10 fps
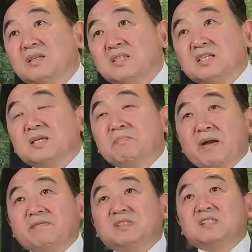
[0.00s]
将近
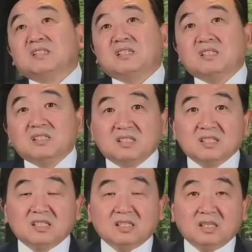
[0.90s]
百分之七十的
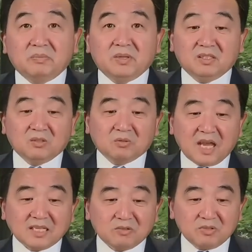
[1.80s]
GDP 都
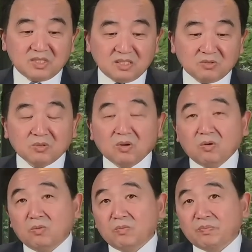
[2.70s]
来自于进出口，
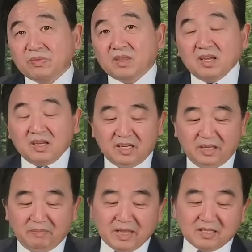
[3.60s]

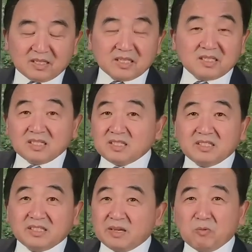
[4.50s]
里面这些细
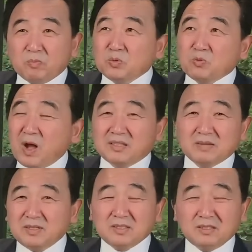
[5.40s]
节我们不管，他
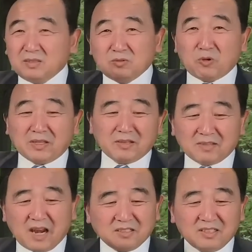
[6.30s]
们转到
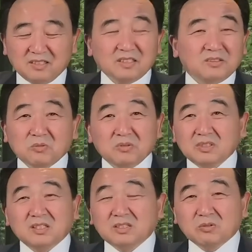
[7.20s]
哪儿去了，那都
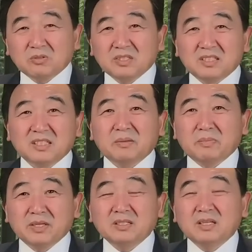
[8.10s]
这都是习近
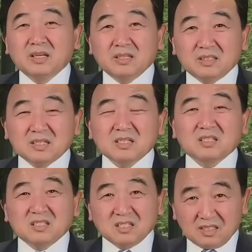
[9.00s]
平政
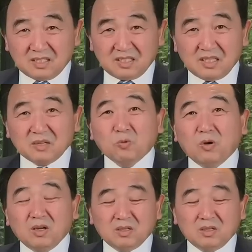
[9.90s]
策的结果。